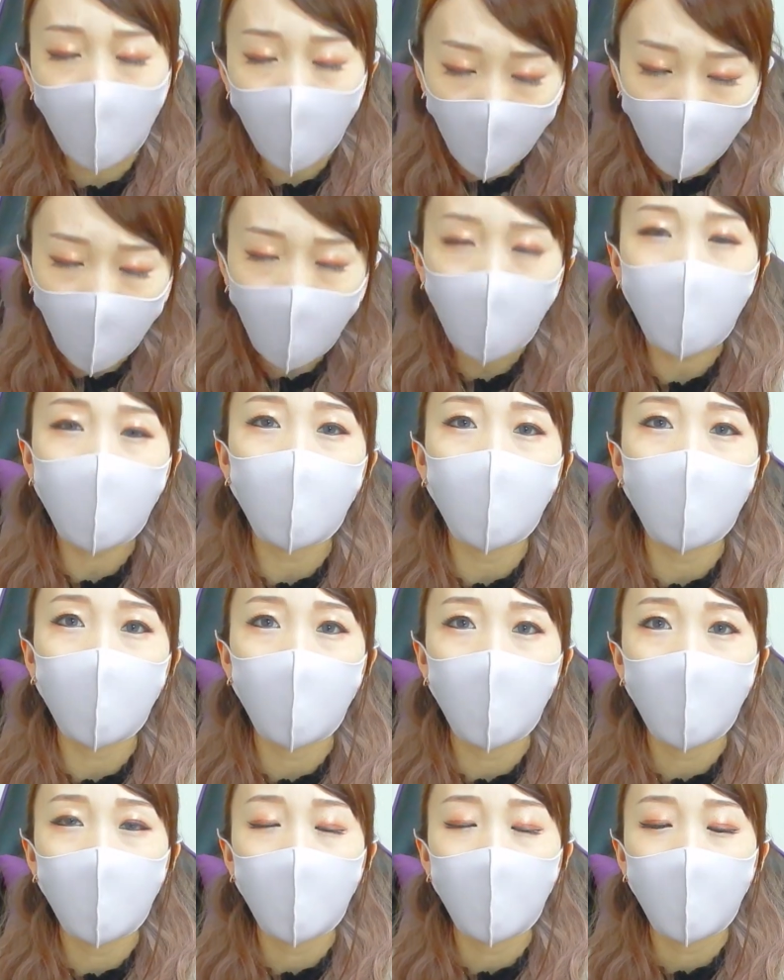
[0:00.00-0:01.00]
え
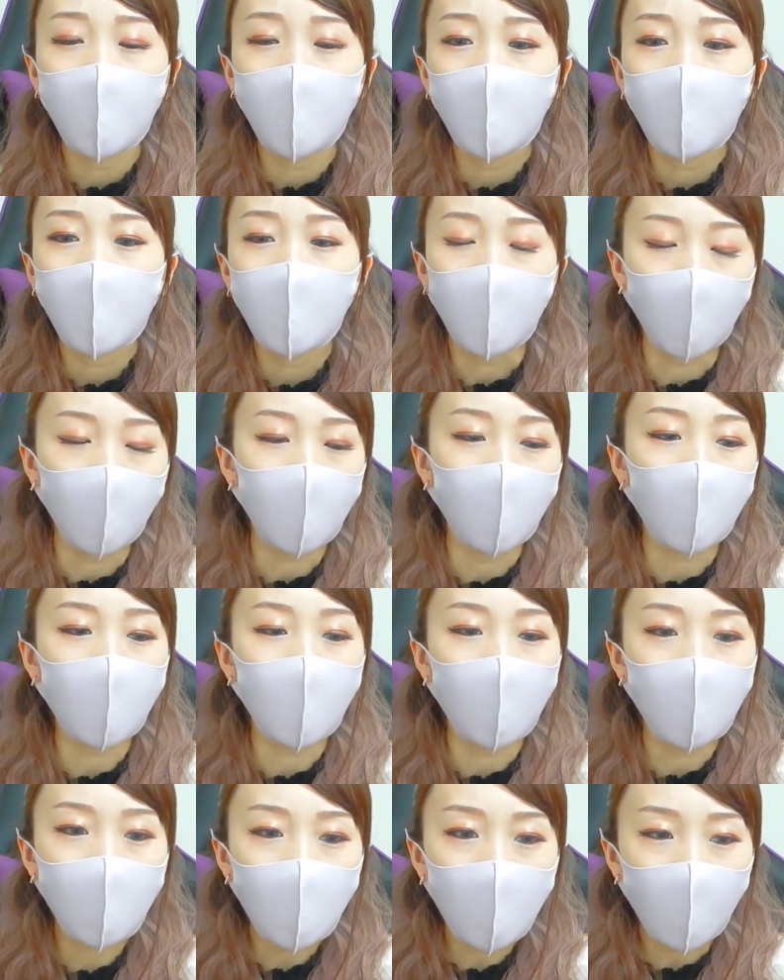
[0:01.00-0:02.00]
そんな
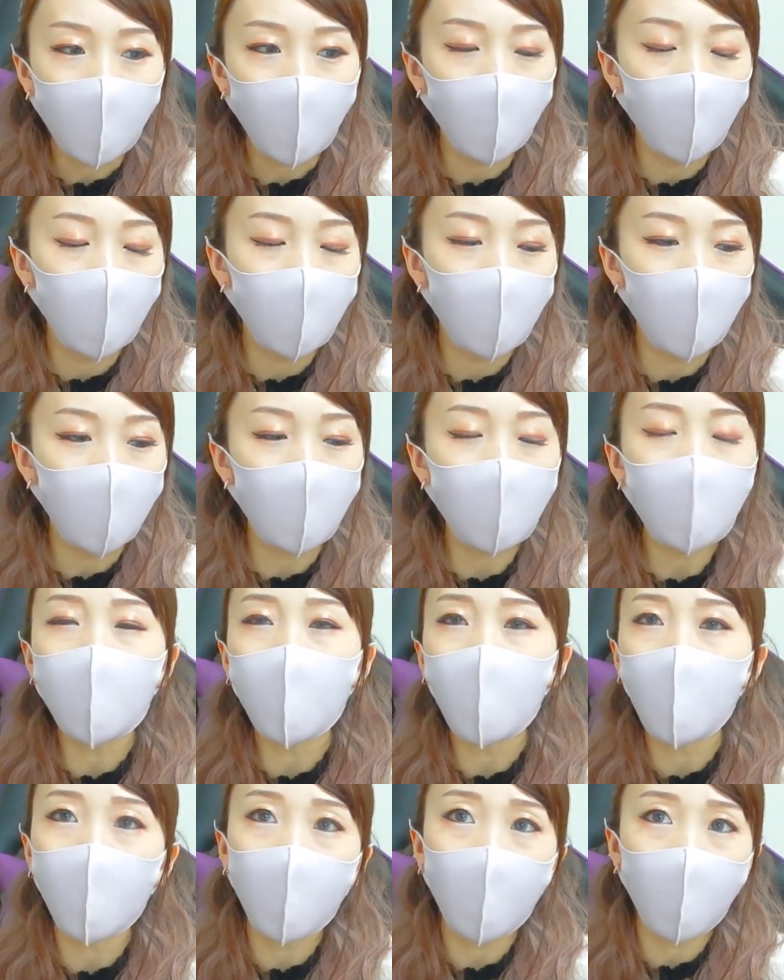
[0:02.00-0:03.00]
感じすぐ
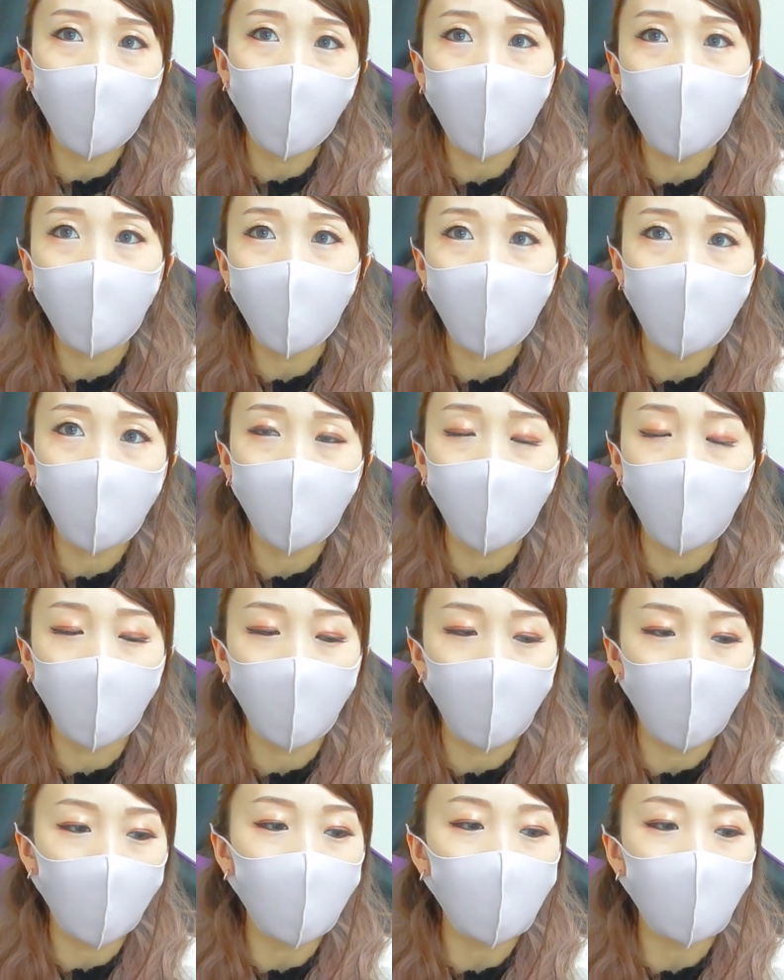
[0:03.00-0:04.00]
ベラベラベラ喋っ
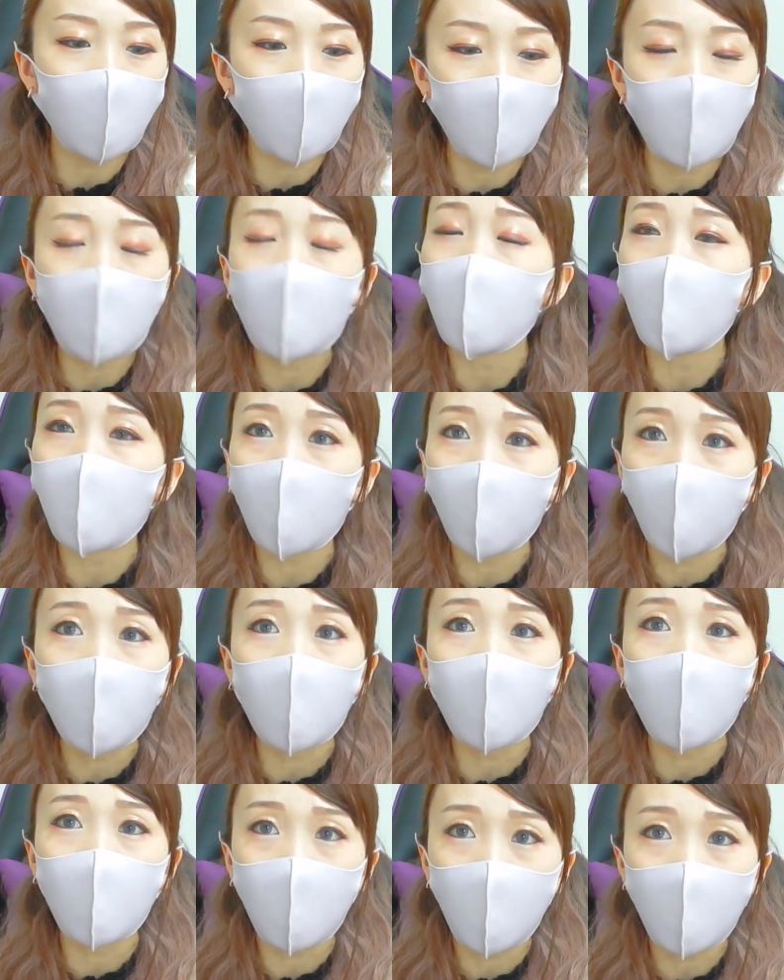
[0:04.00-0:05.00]
て長くなっちゃうからこの
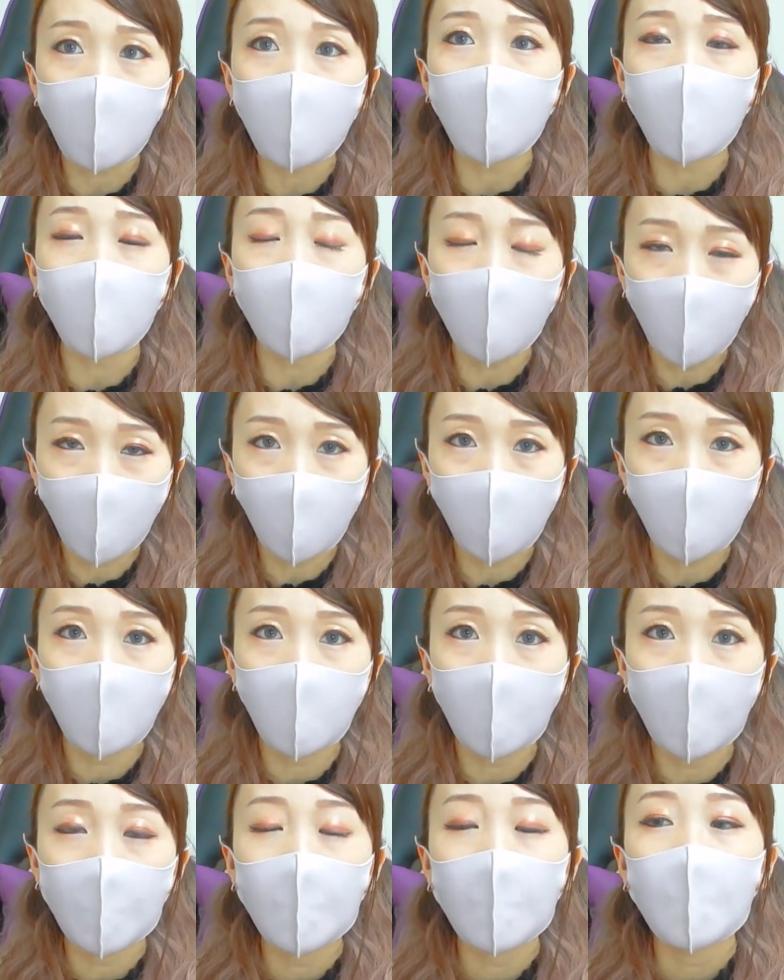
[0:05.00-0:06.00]
辺にしようと思う
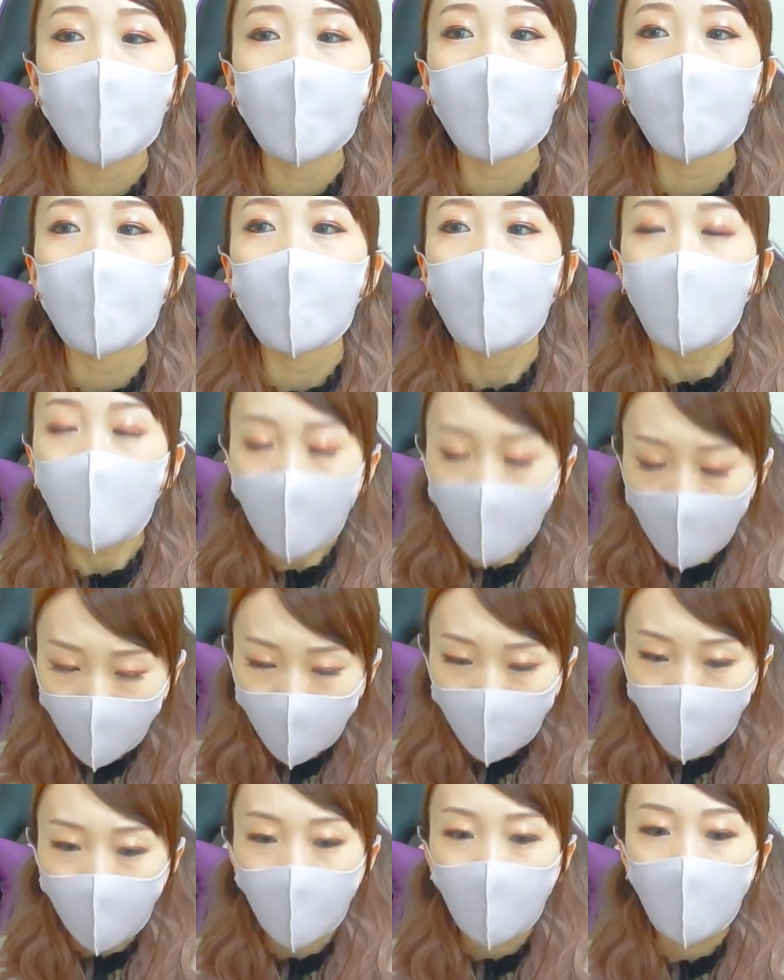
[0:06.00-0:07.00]
う
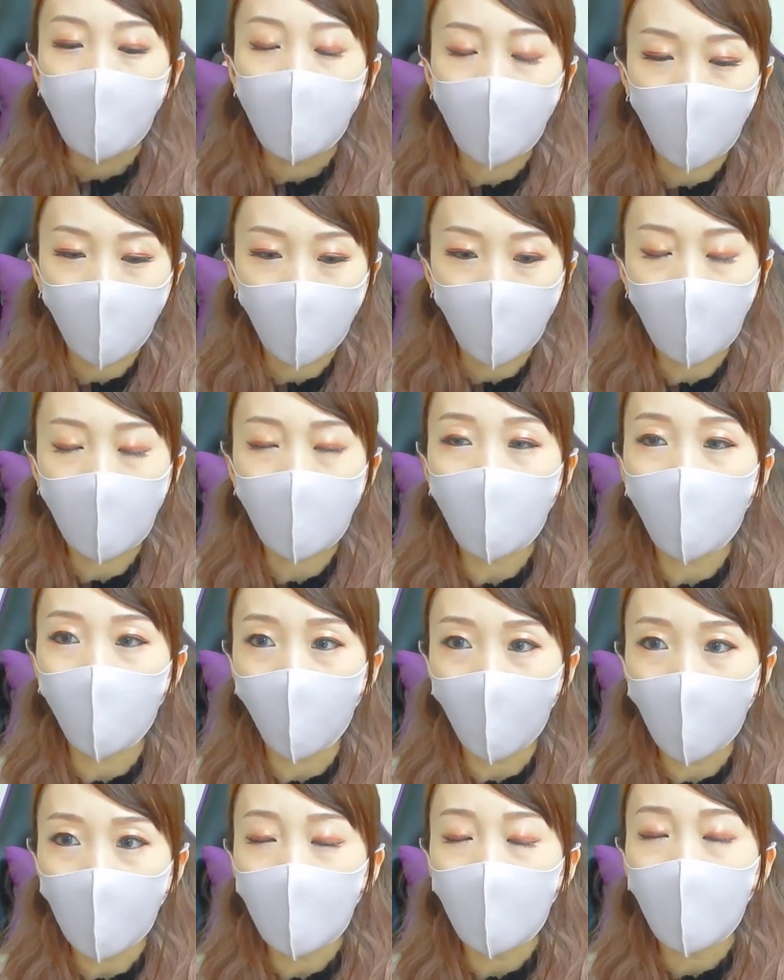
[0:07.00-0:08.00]
んということで今
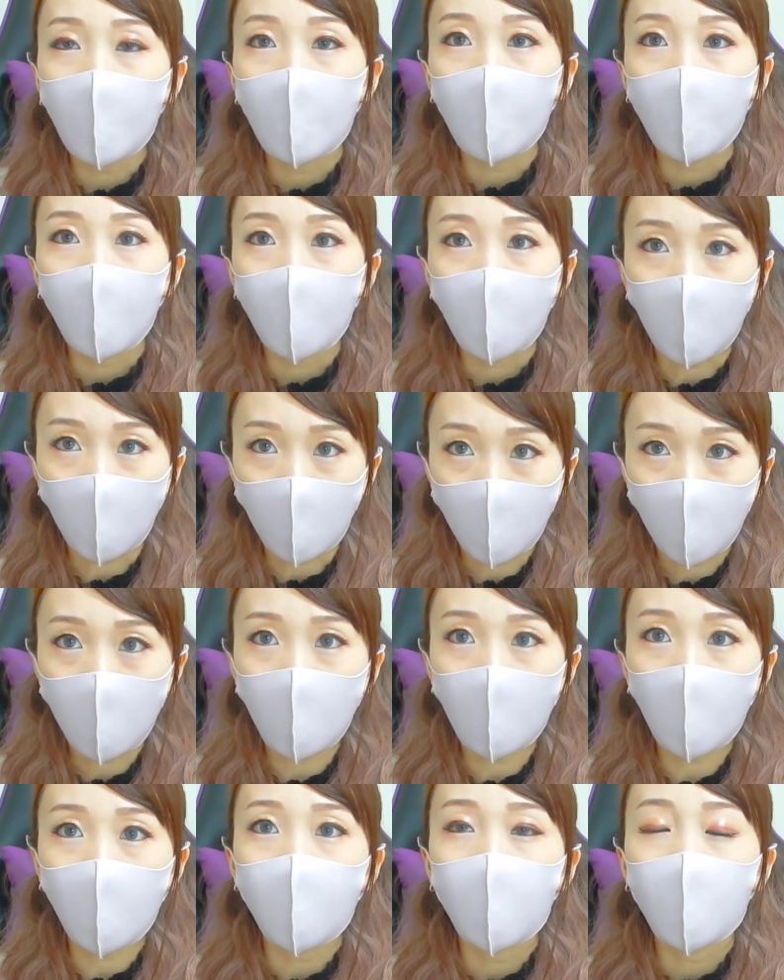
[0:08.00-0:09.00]
日は
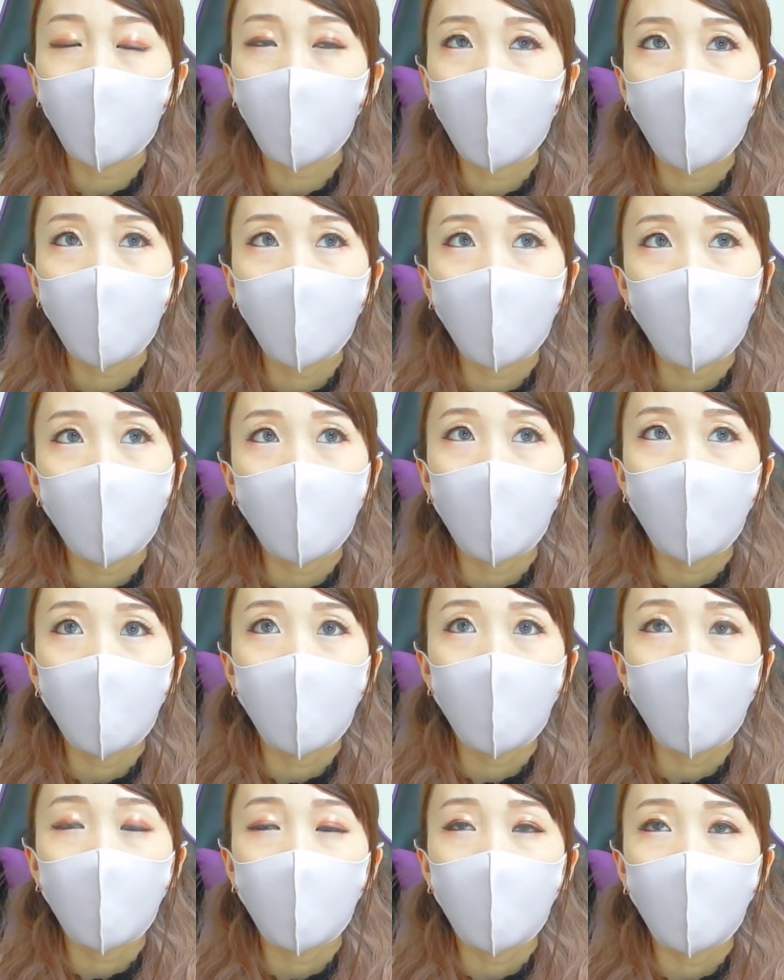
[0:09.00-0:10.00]
私
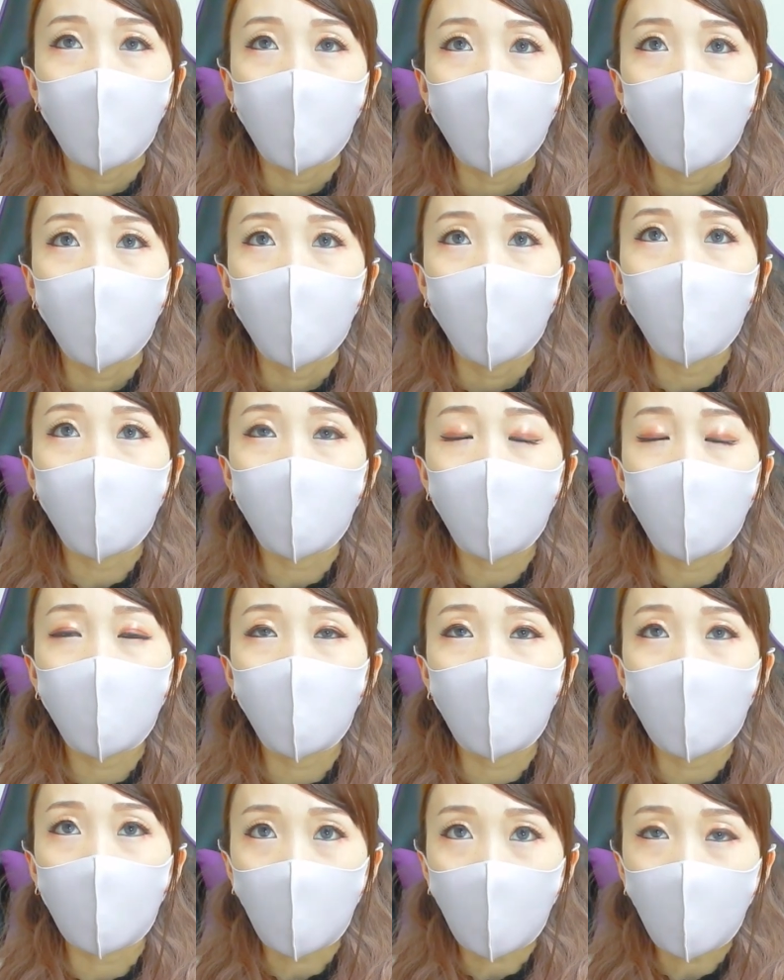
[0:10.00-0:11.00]
もうす
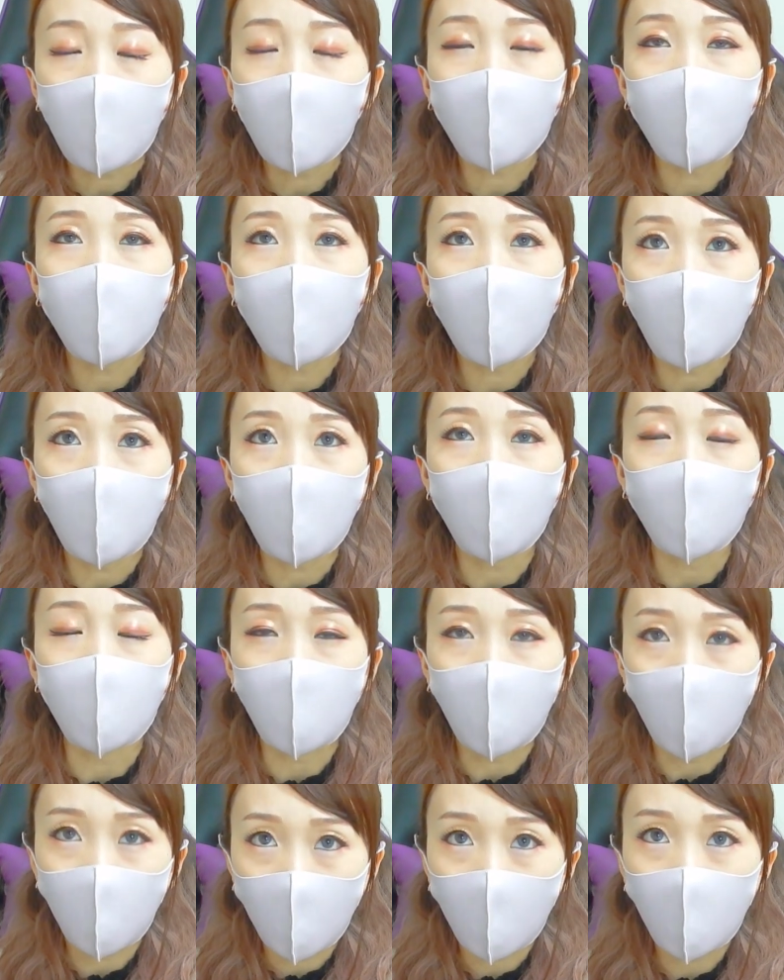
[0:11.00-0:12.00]
ぐ7年目に
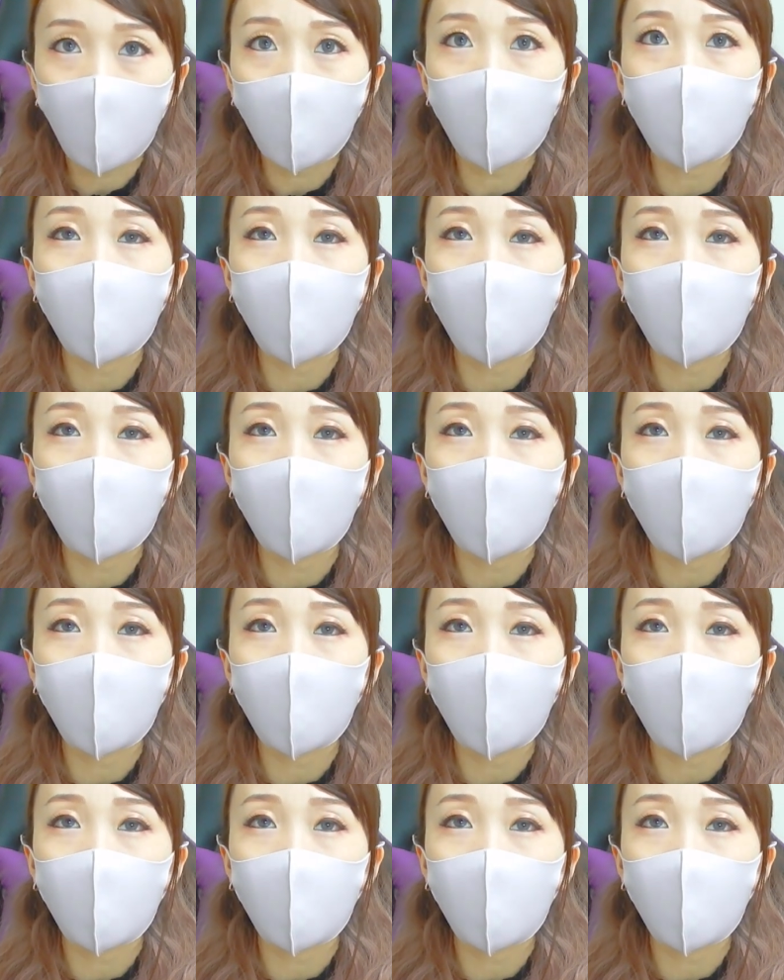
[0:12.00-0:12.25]
突入